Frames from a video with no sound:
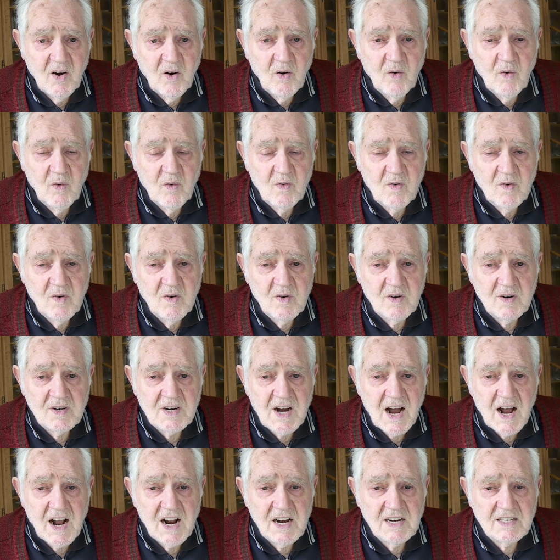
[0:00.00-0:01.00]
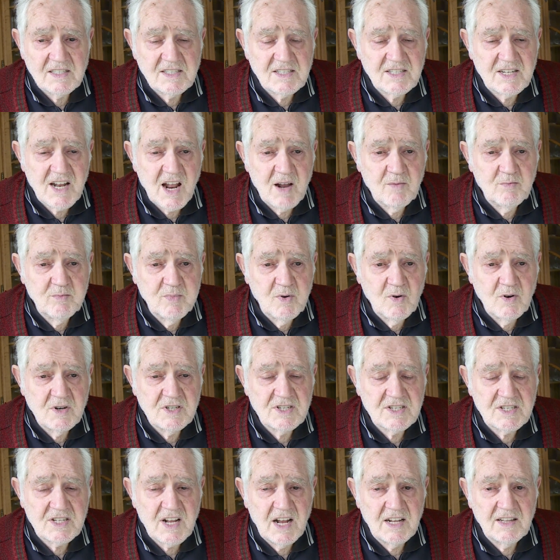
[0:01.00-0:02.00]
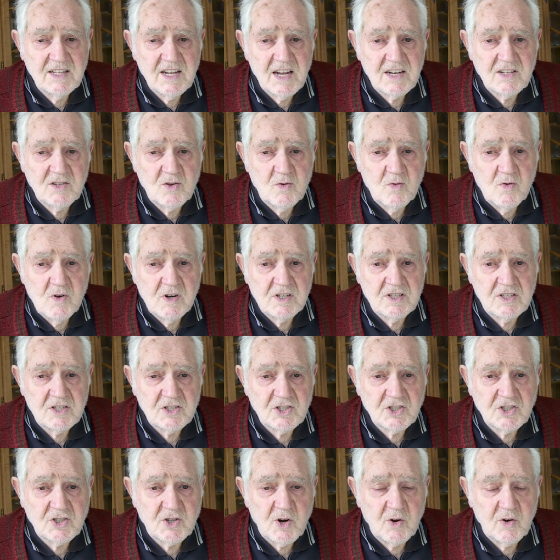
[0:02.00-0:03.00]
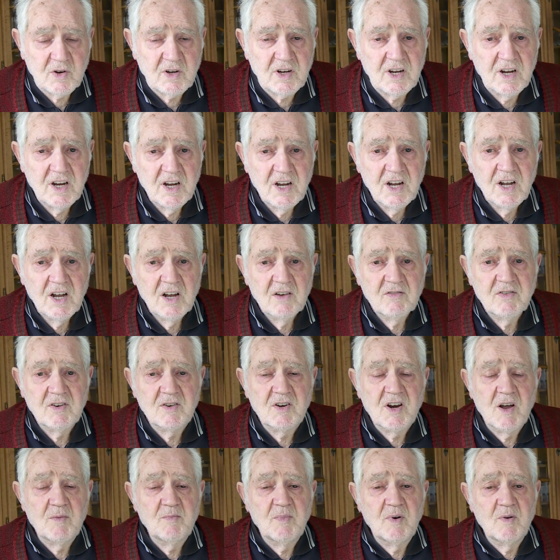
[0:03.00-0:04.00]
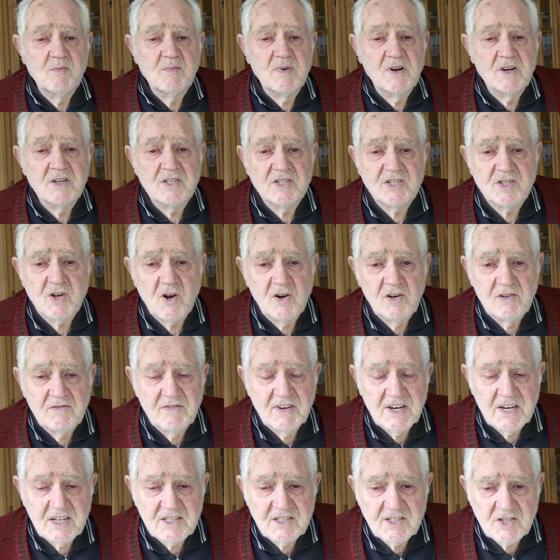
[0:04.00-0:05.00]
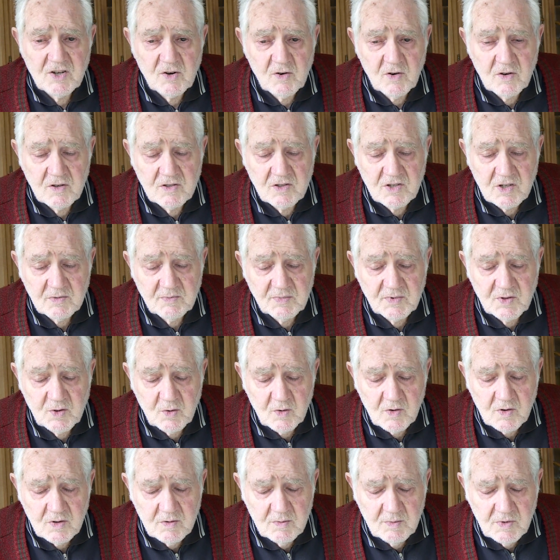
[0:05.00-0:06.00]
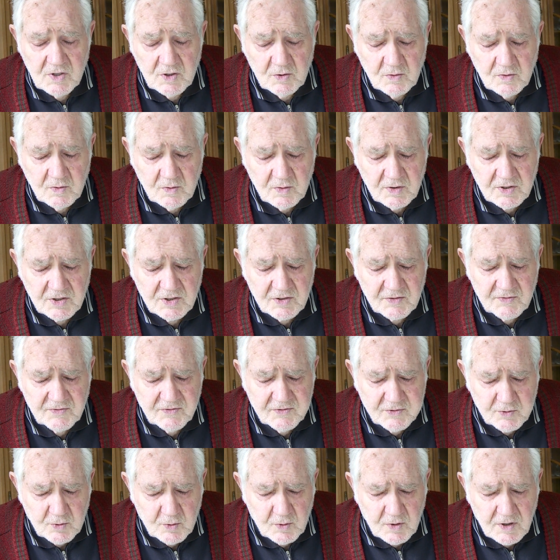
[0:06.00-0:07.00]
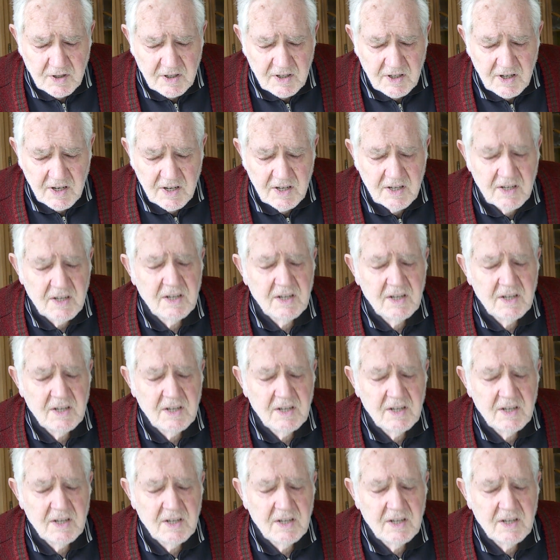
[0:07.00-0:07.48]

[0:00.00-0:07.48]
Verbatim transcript: Und als der Bus dann das gute Stück von der Bomberissel wieder zurück zum Turnus fuhr,